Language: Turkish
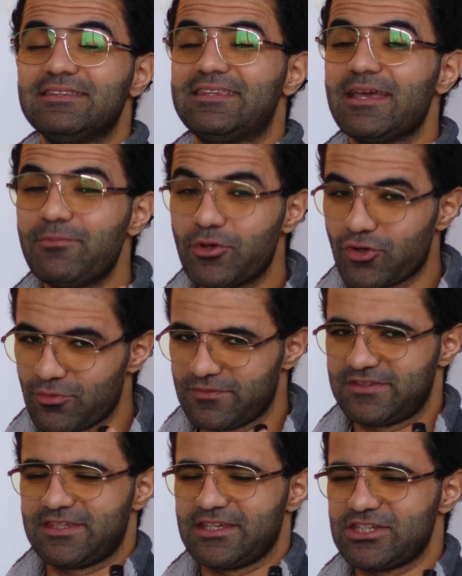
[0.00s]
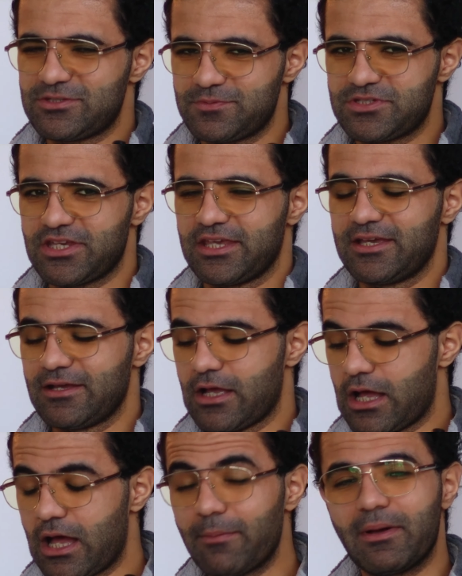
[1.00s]
Demiyorum size hiçbir şeyi
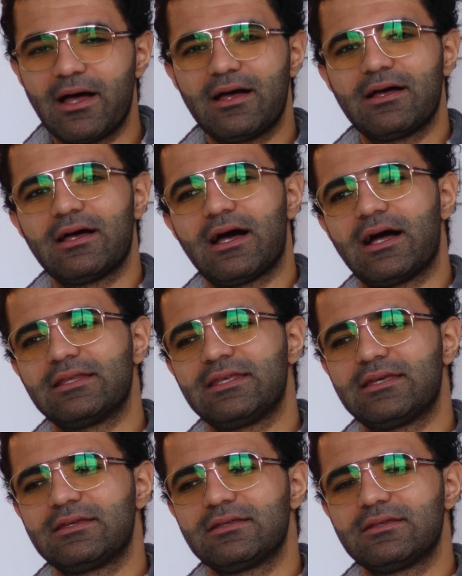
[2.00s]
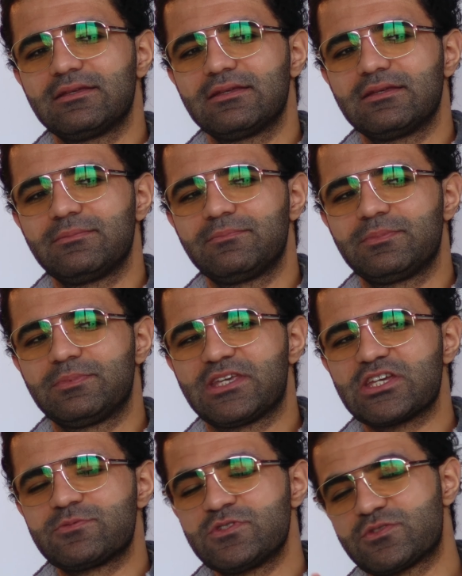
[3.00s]
ama hani
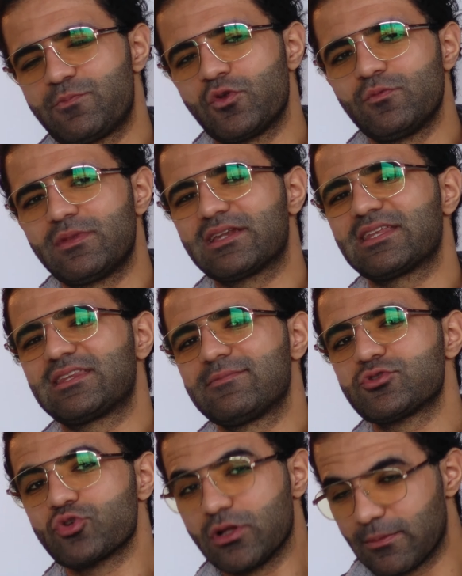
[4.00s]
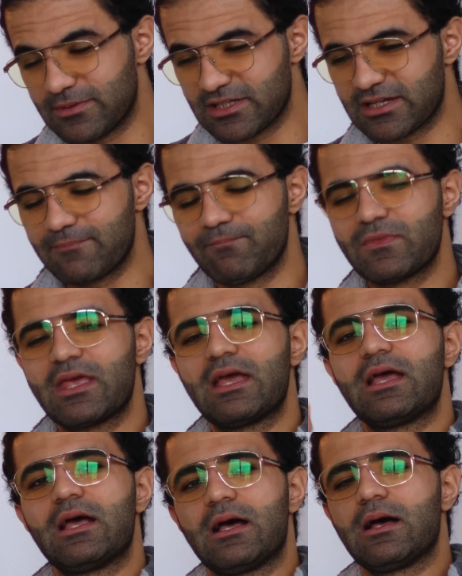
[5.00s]
geçmiş bölümlerde demiş olabilirim.
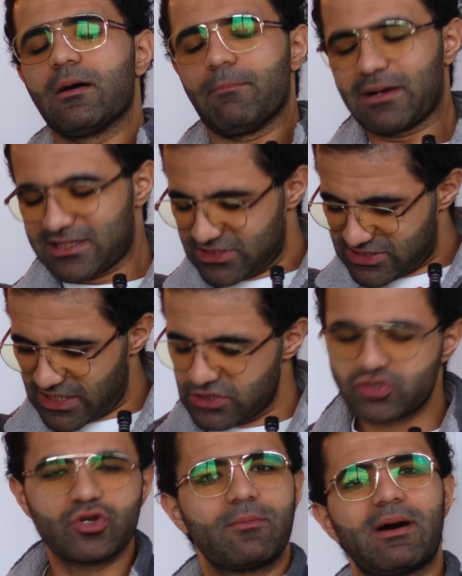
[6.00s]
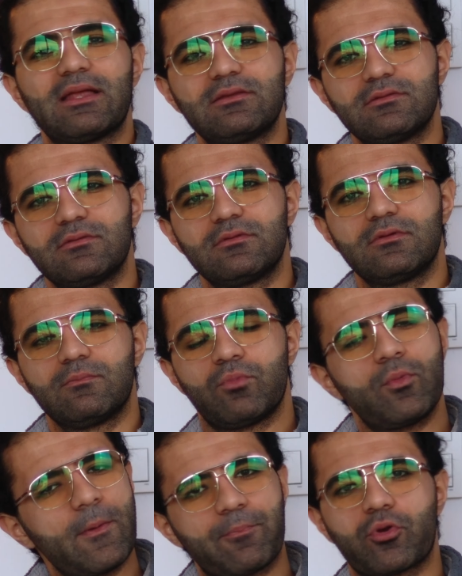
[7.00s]
Bakın Chainsaw Man
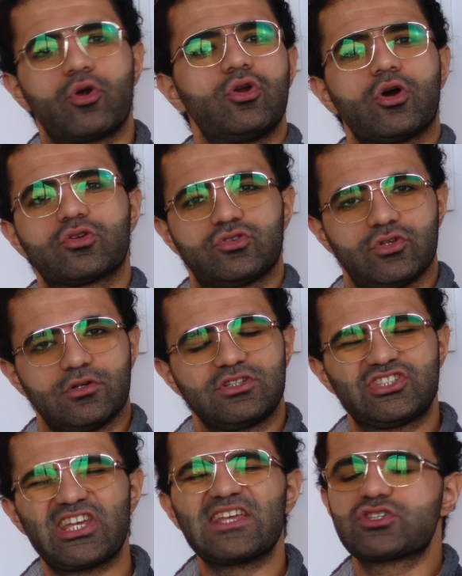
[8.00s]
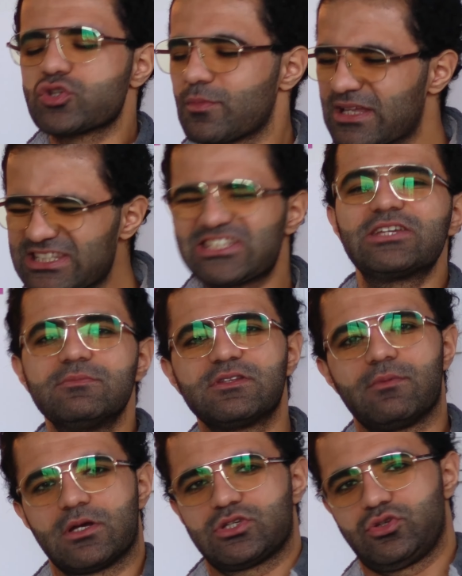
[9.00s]
bu bir prologtu. Chainsaw Man şimdi
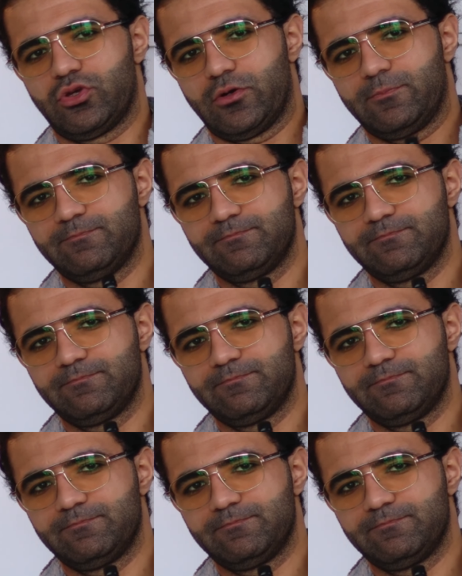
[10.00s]
başlıyor.